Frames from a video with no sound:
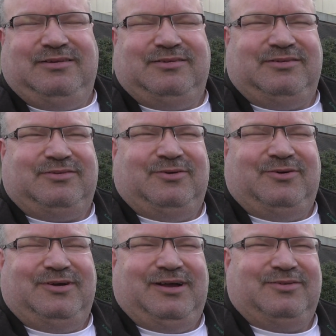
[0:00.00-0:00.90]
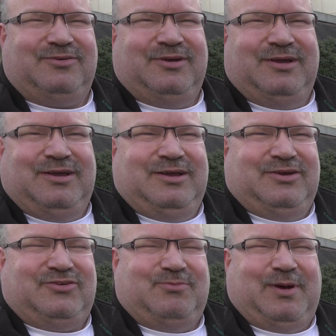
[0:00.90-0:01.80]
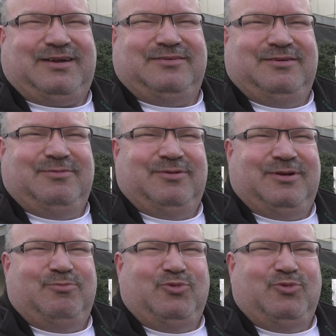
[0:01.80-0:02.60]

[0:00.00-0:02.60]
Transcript: das ist doch, also Schmarrn, ne?